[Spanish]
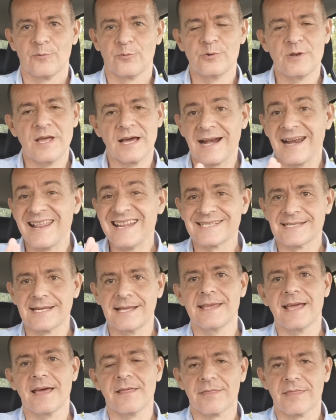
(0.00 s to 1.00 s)
una gran
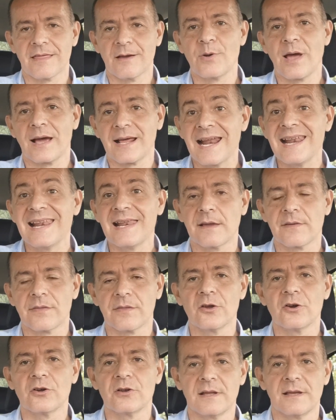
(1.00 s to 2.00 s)
enseñanza, una gran
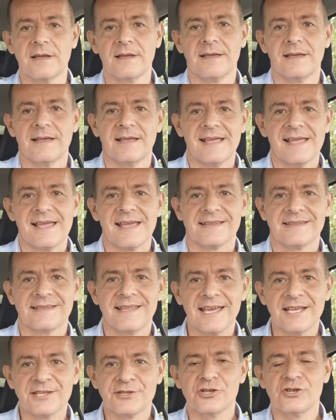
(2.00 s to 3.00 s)
lección.
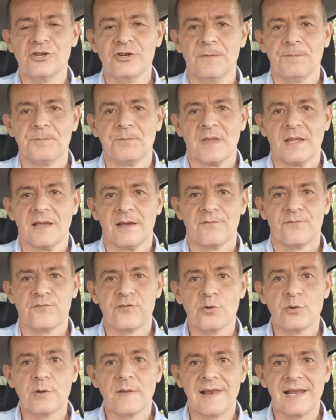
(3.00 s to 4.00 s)
De hecho,
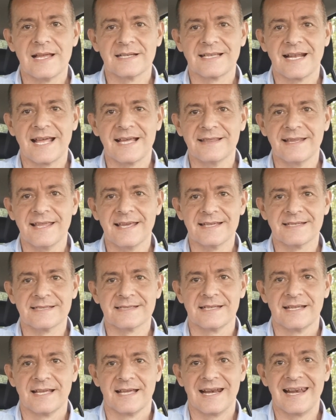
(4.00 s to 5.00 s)
fue una de las
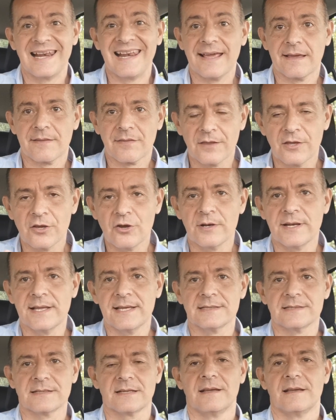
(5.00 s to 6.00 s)
grandes
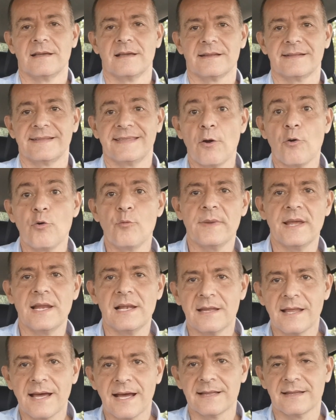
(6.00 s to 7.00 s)
lecciones de
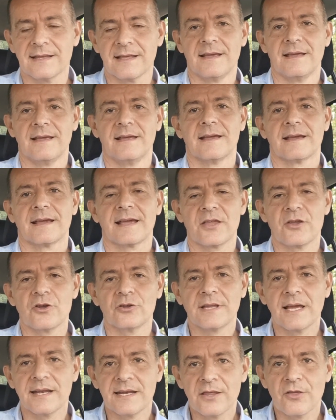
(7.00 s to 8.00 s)
humildad que
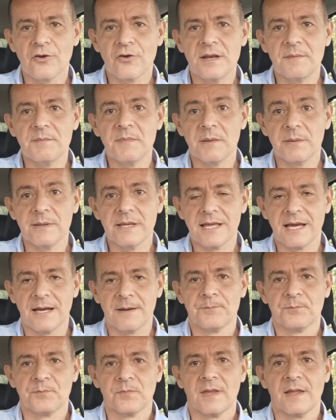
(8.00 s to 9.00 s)
yo he tenido en mi
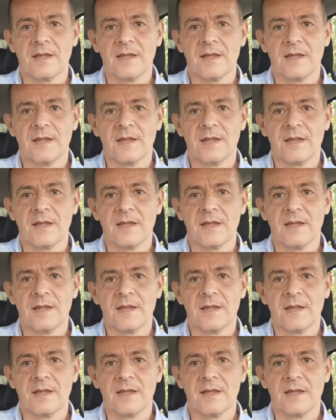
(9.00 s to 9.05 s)
vida.